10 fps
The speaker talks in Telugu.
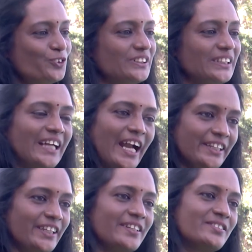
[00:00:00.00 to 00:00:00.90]
ఉంది
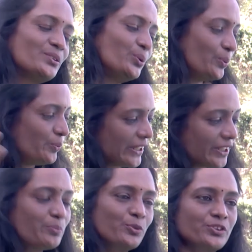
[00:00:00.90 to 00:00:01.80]
హైటైట్స్
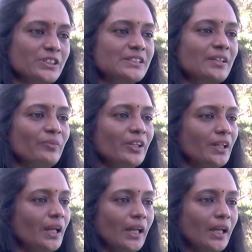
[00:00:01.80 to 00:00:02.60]
వెనక్కి పుష్ చేసేవి